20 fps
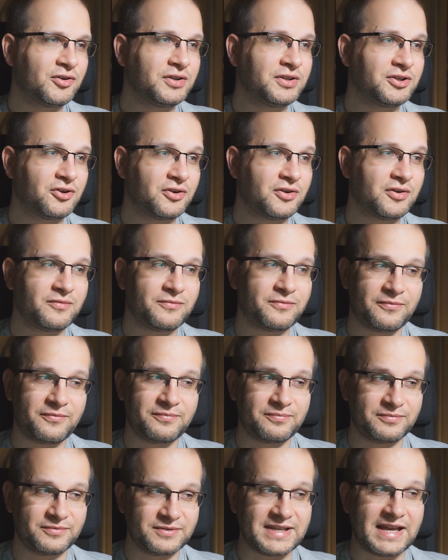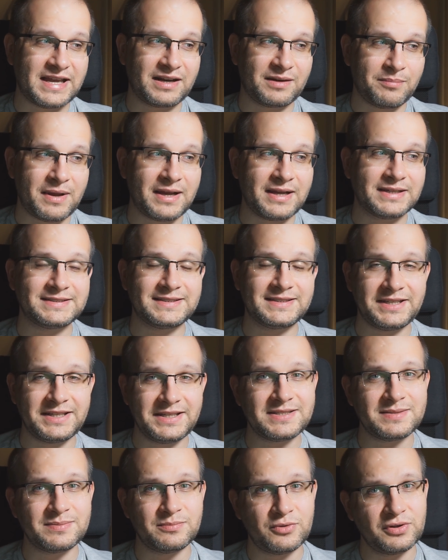i to w Zargbag z
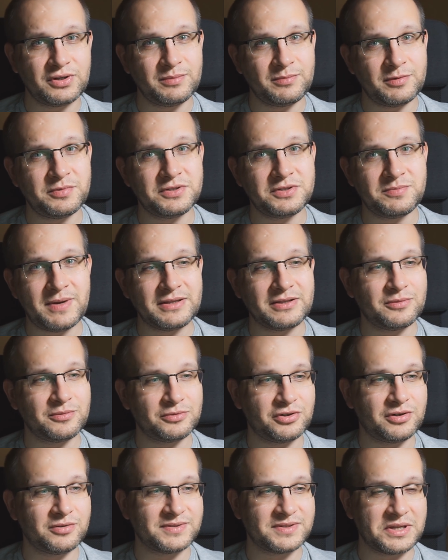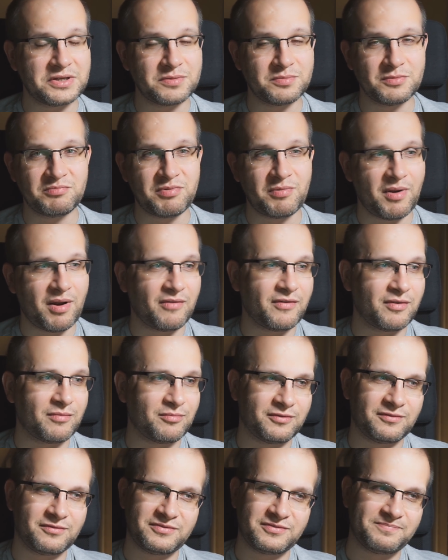Gitz mogliby być bandą, którą z chęcią bym pomalował,
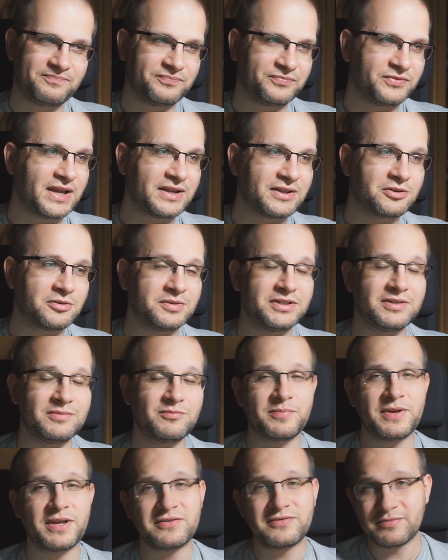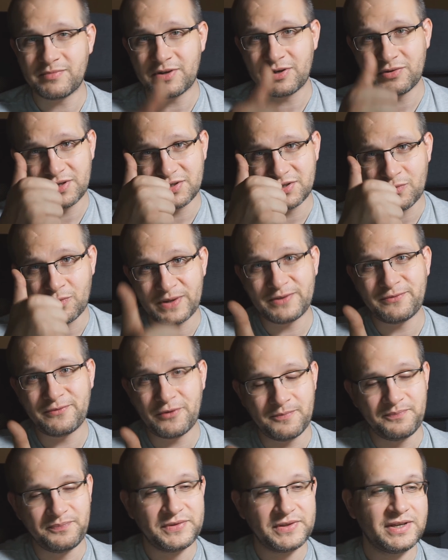bo na Goblin po pierwsze maluje się
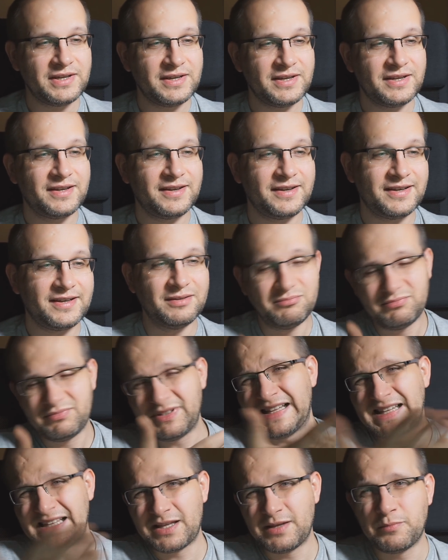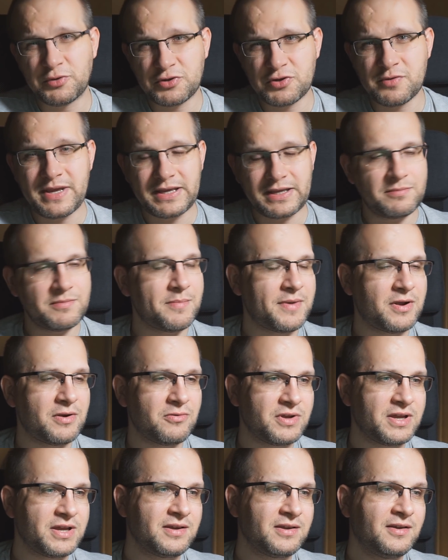łatwo, e, na takim poziomie, jakim ja
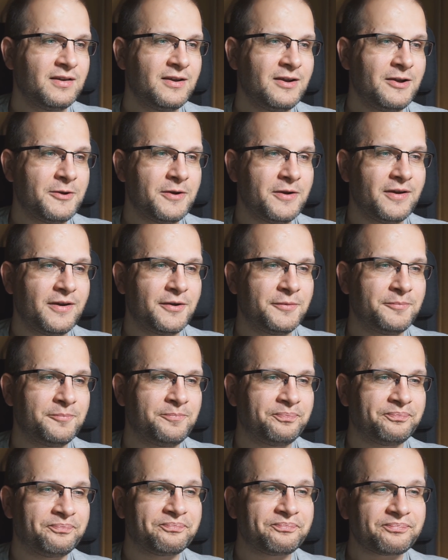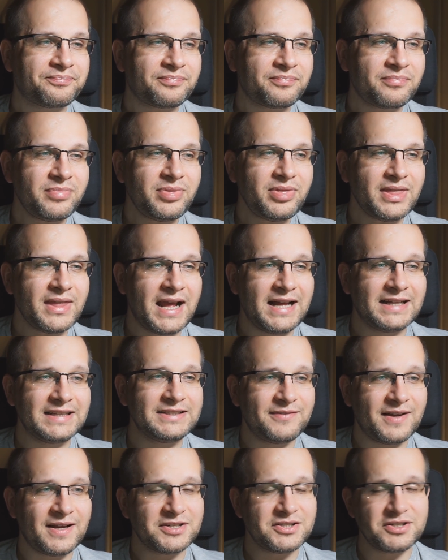maluję. E, a
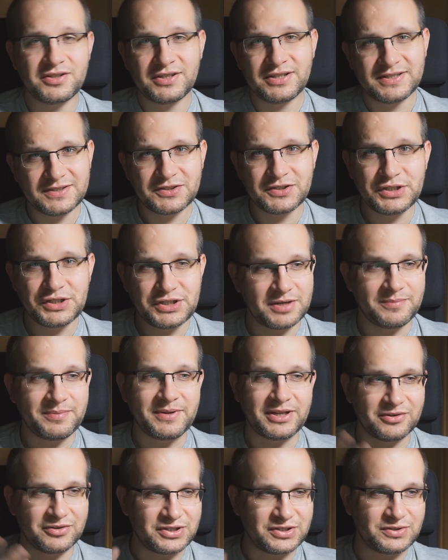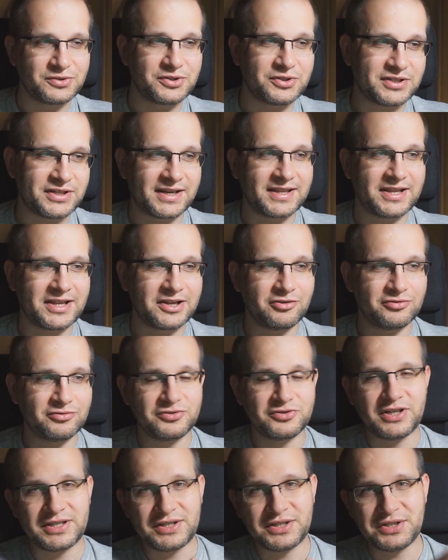dwa, że to jest dosyć szybkie. No jest dużo czarnego,
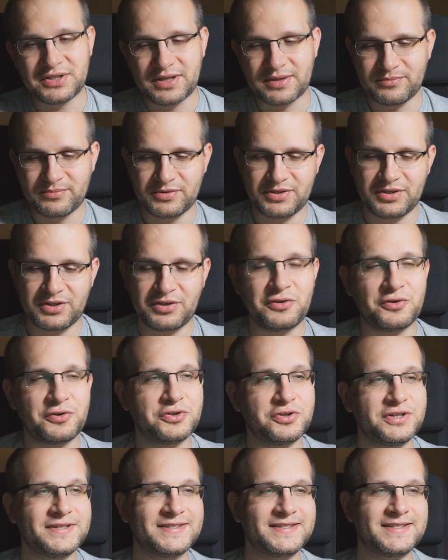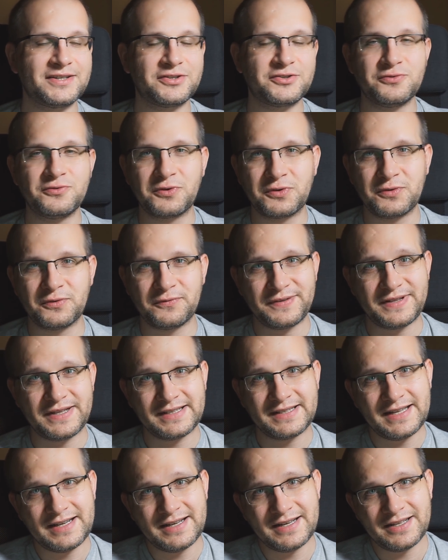dużo jakichś tam e, kościstych sznurków i
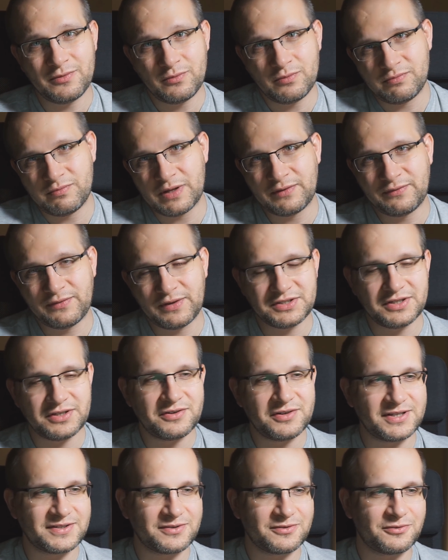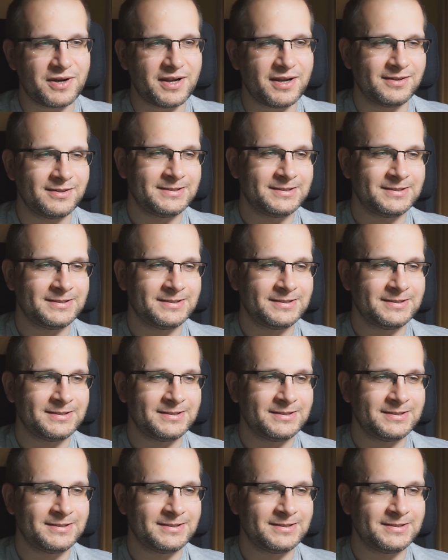tak dalej, łatwa zielona skóra.